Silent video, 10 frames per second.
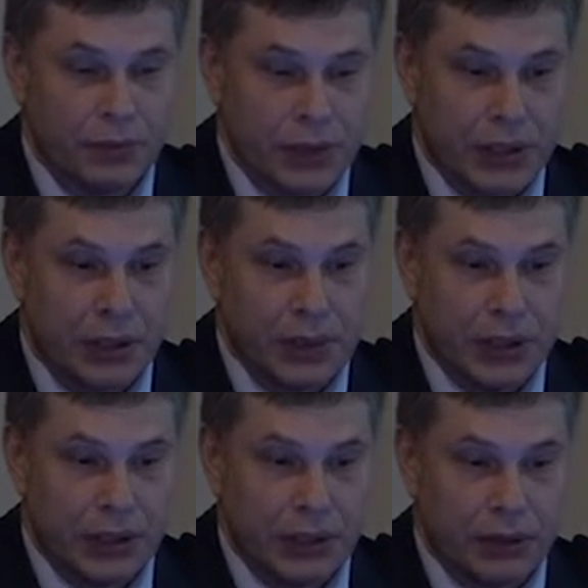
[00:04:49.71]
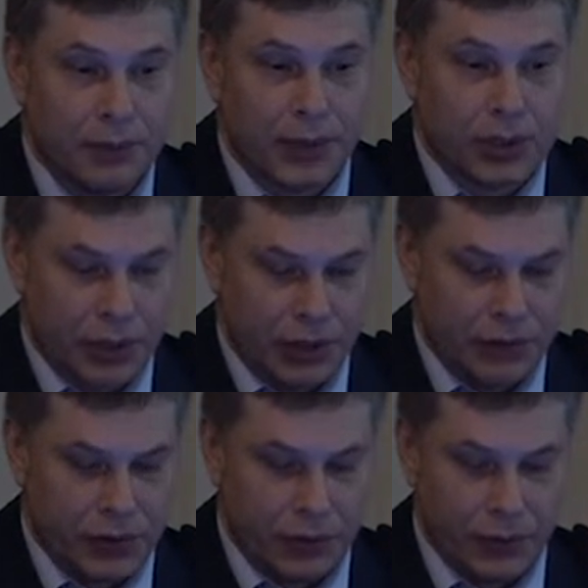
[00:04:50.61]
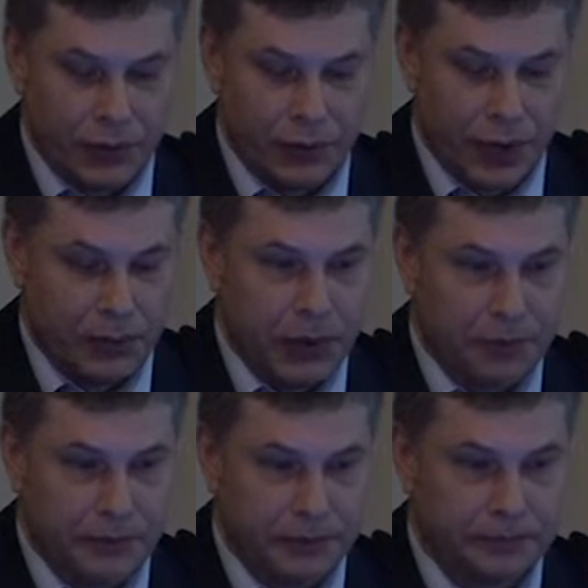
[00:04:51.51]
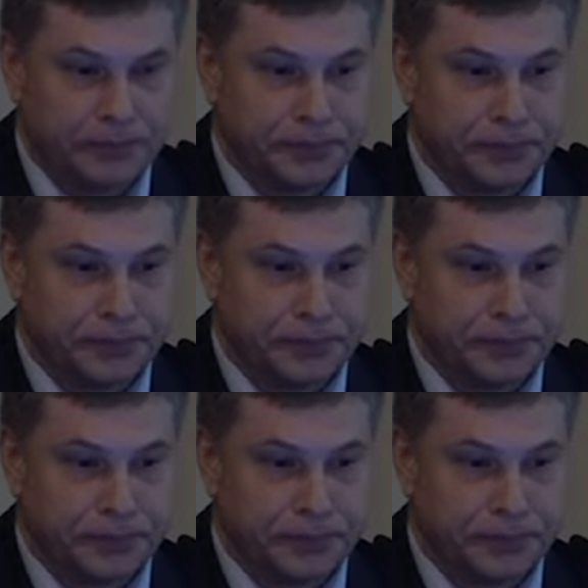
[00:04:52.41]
в общем-то, стабильное на протяжении всего этого времени.